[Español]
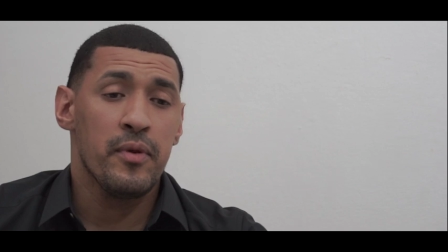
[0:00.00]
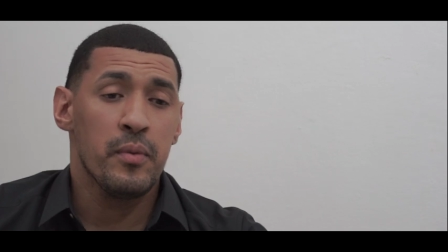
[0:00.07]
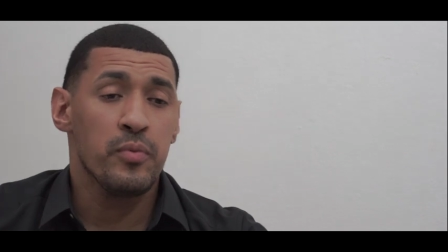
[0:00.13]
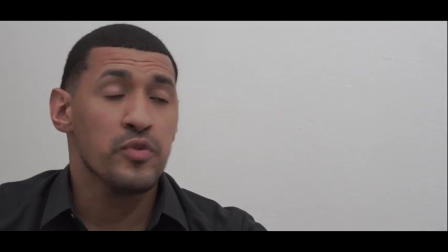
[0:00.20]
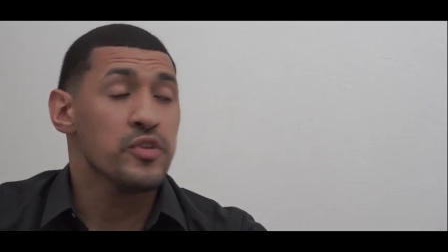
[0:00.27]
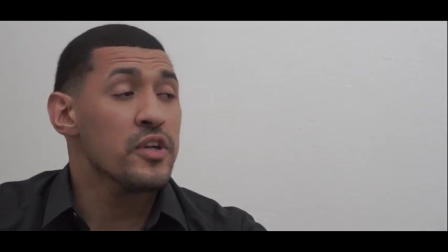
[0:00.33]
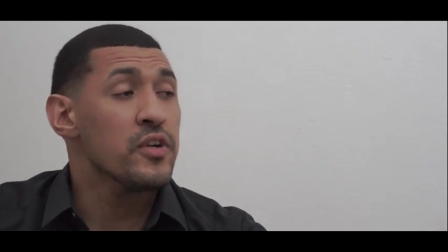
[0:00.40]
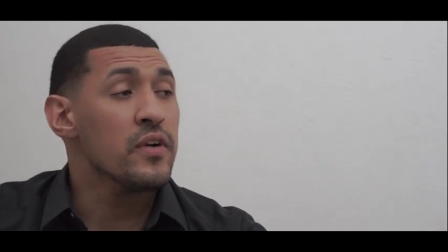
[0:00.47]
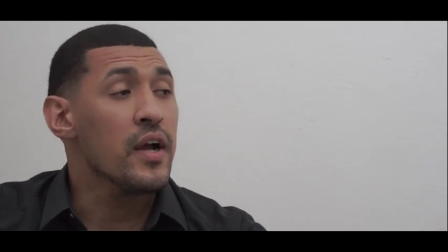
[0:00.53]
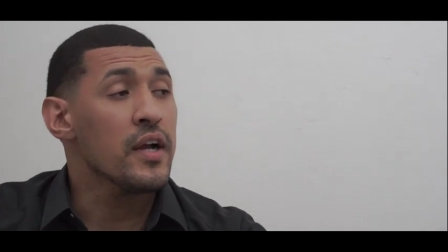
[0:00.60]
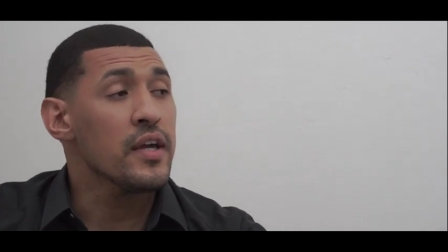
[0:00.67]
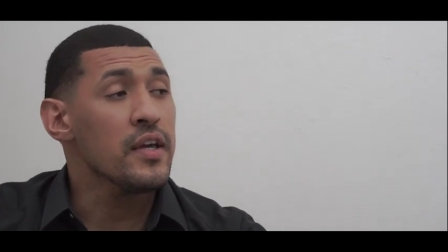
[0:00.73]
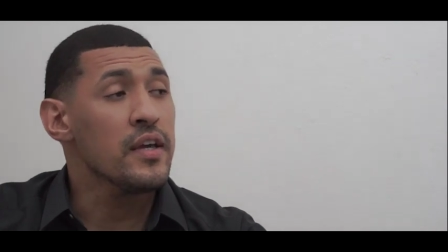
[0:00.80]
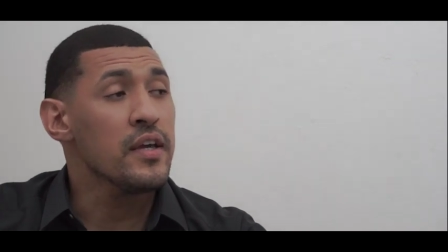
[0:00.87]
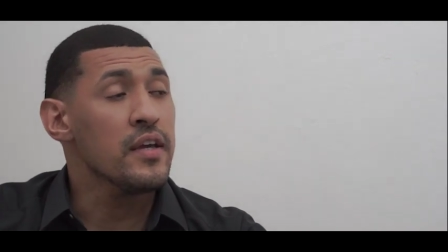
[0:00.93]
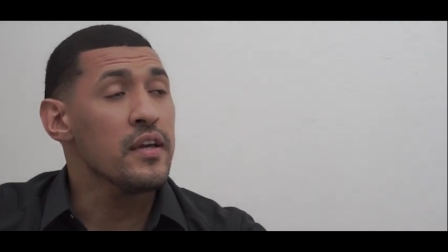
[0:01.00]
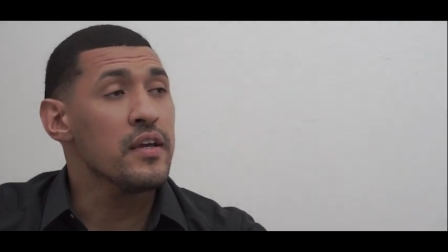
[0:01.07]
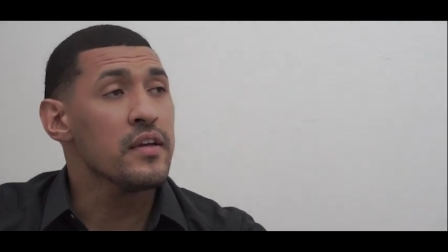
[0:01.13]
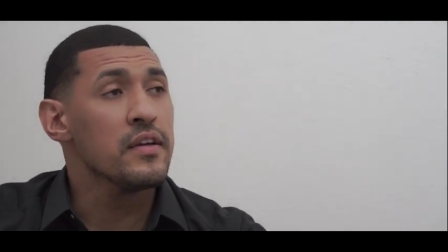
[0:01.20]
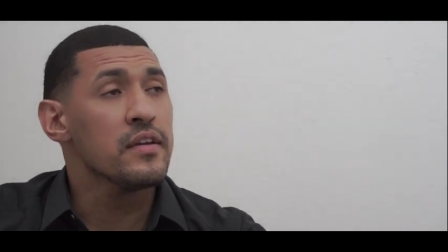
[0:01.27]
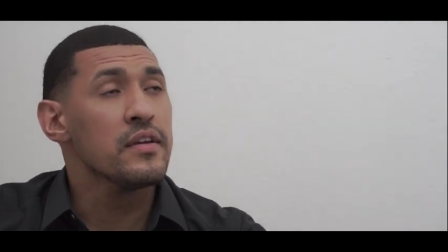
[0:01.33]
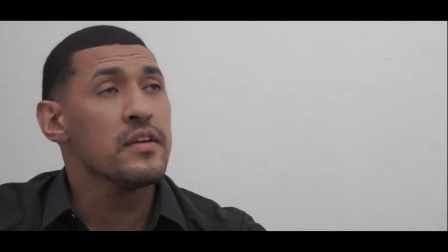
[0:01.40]
me lo pusieron
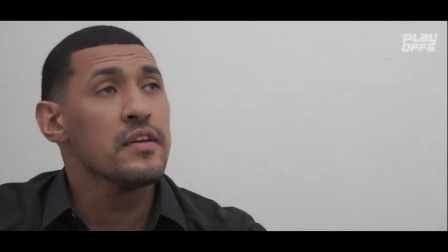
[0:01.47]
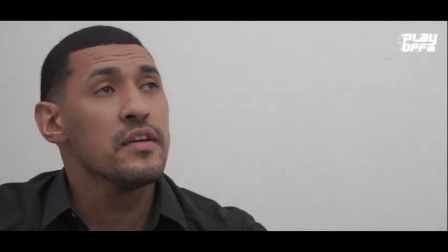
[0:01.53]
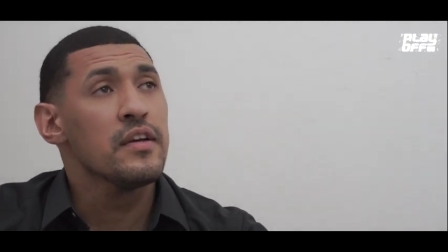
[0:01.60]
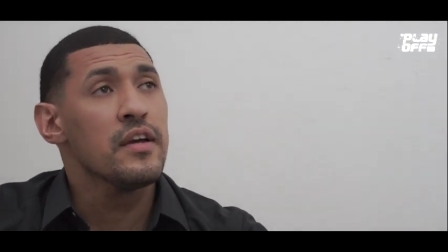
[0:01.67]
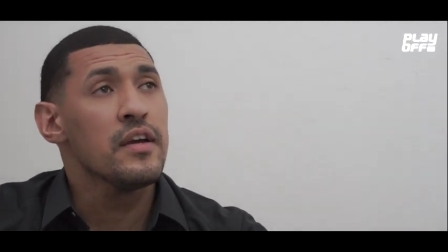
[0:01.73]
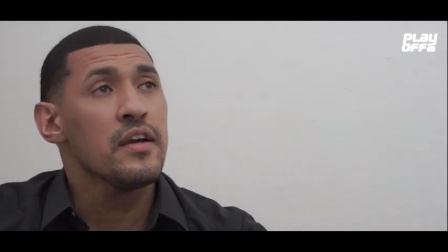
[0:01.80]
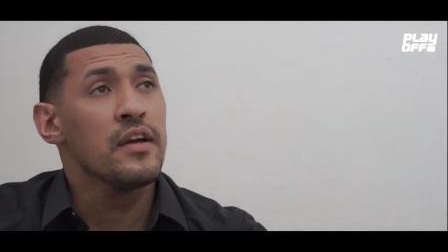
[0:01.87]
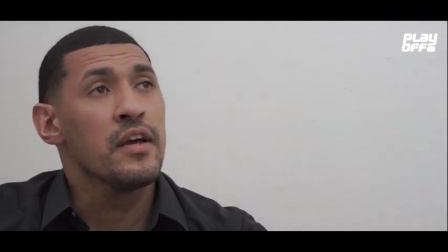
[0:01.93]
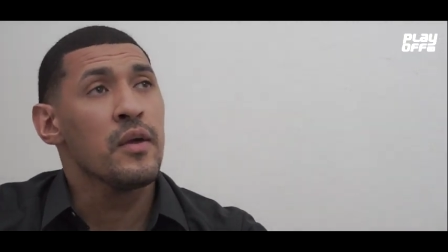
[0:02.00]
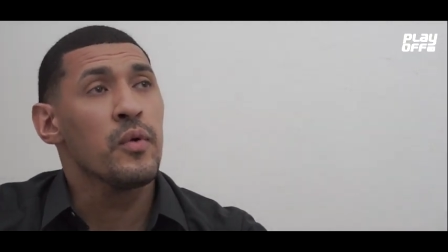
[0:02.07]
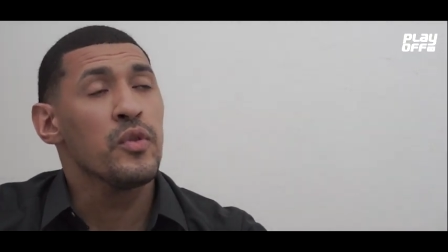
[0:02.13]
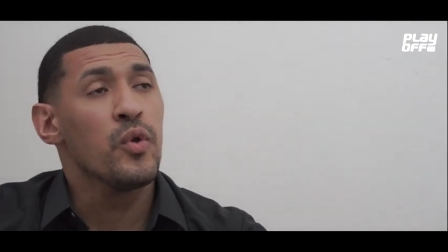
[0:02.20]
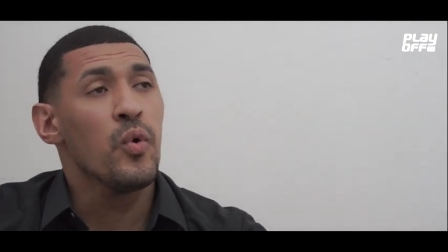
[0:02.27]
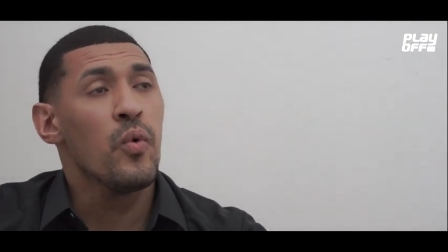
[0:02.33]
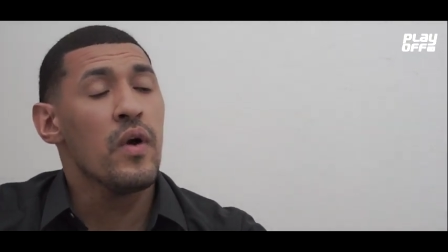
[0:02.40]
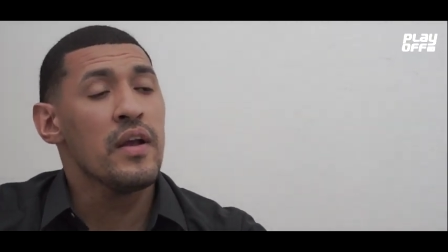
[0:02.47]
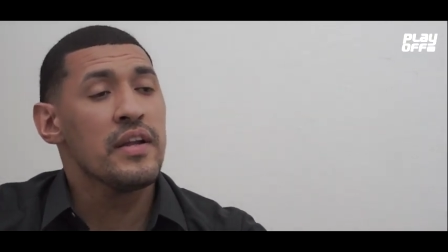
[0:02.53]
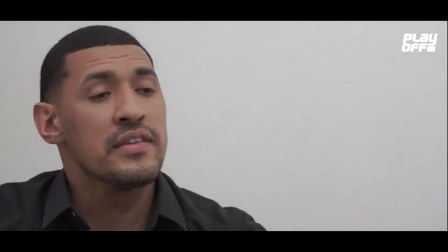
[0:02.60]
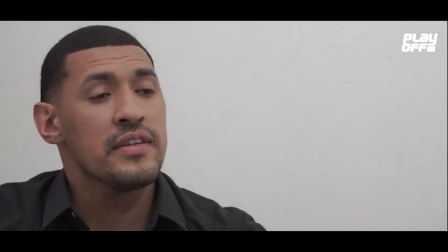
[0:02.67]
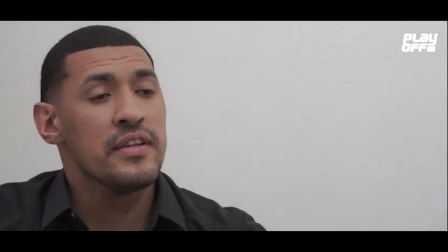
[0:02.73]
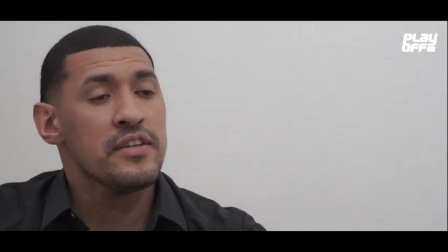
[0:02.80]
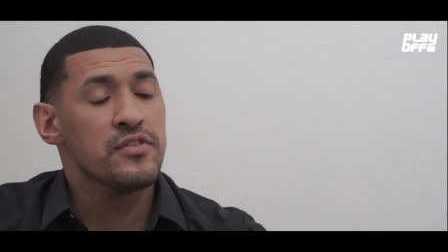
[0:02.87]
aquí eh, cuando jugaba en
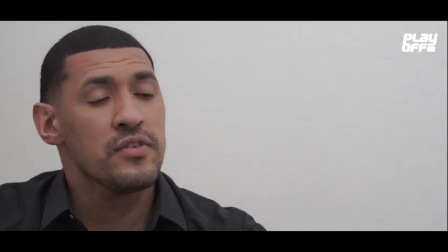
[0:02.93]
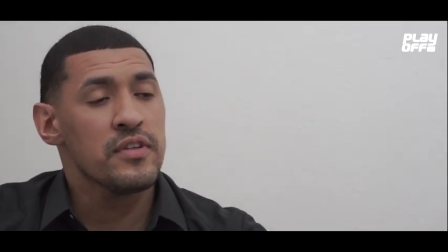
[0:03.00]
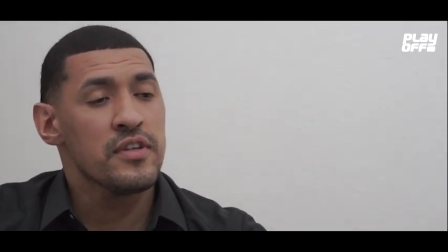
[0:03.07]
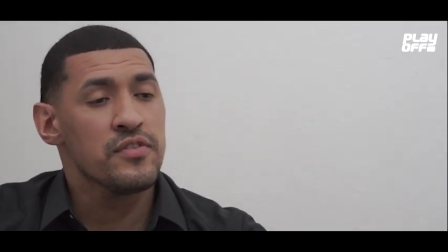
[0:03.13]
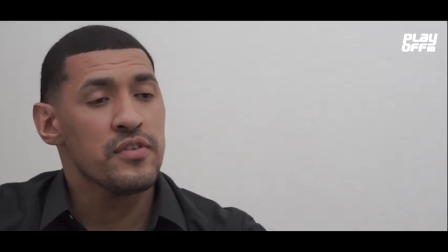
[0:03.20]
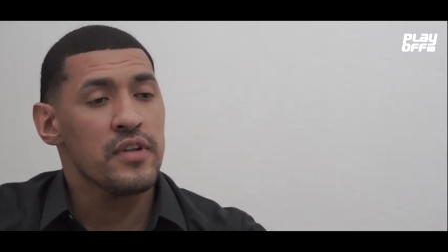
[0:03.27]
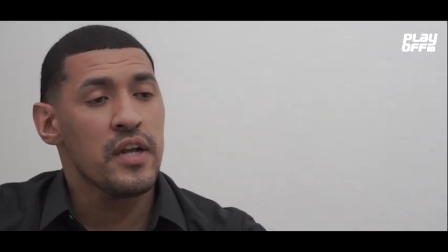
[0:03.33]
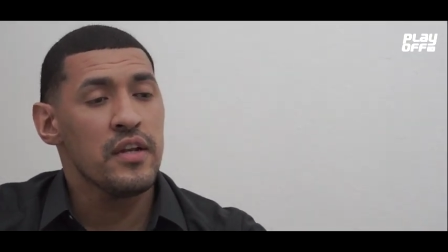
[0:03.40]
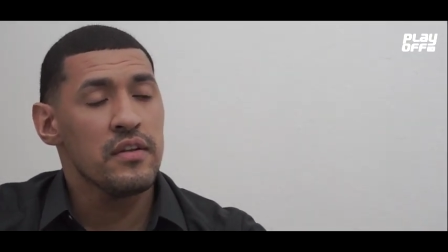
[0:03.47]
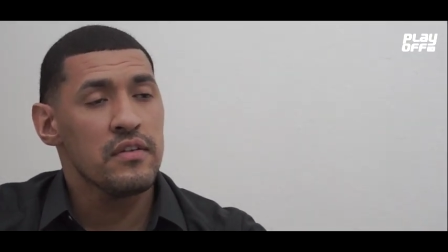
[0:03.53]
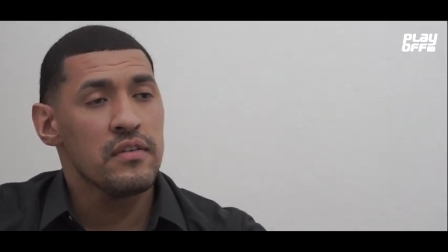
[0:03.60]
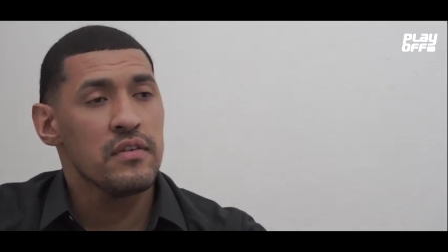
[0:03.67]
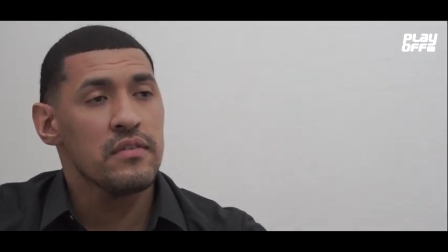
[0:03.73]
la selección nacional.